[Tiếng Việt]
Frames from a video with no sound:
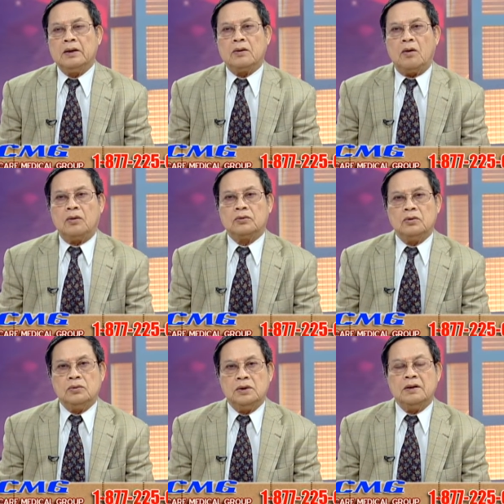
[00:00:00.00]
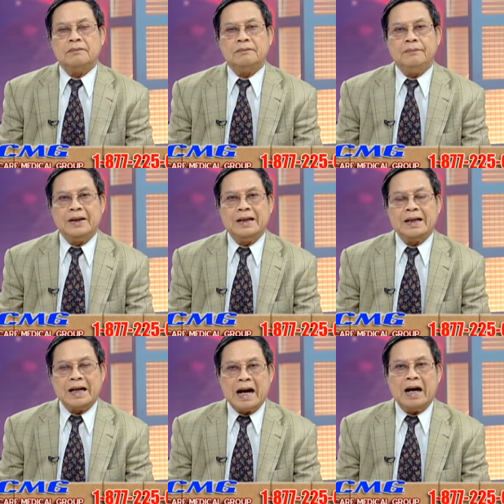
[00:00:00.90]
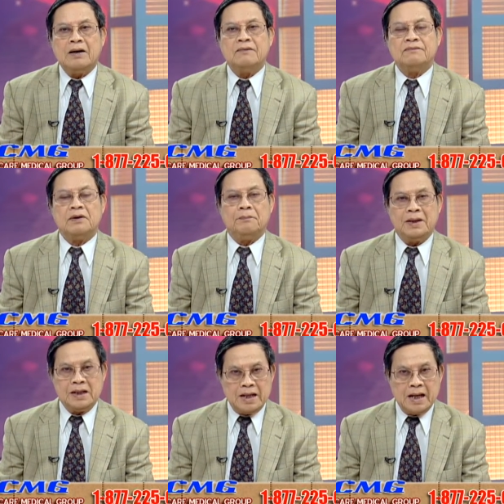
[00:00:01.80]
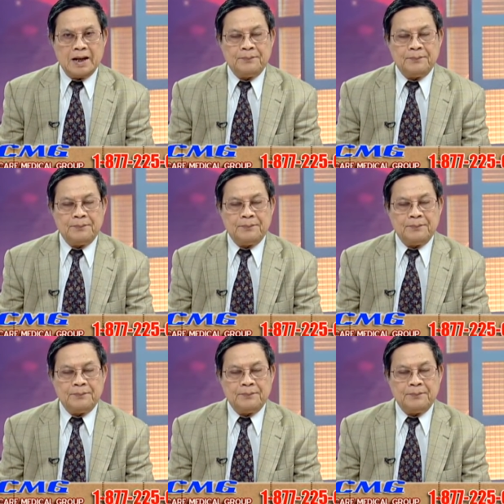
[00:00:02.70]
có thụ hưởng Medical và Medicare.